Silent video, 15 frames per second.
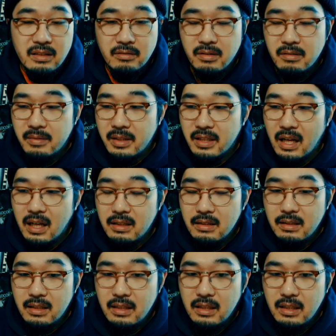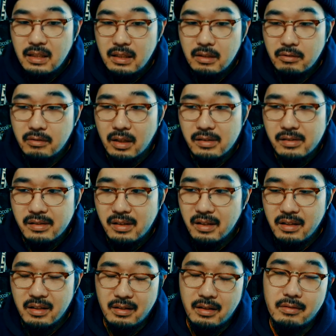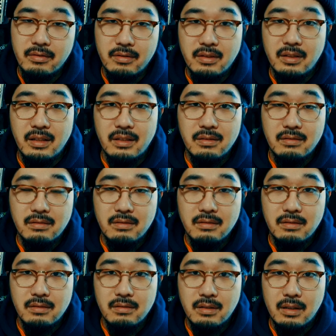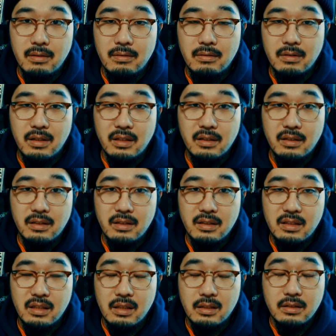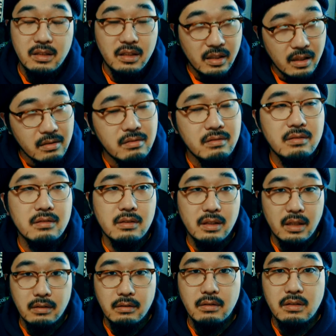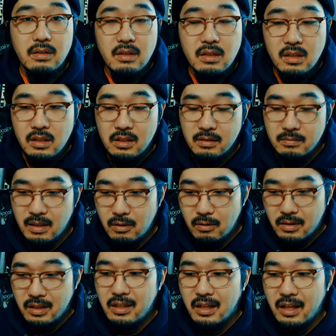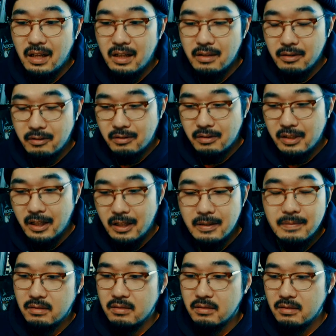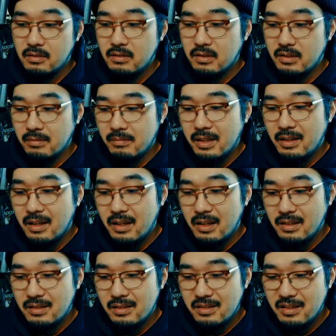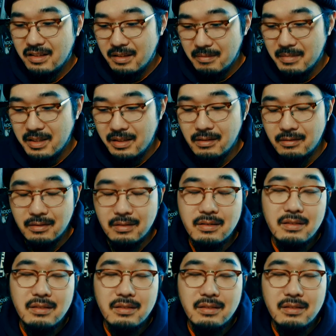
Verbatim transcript: それまでハンディとかステディで撮ってたりするのが多かった気がするんですけど、まあ沖で横ですごい冷たい視線で見せる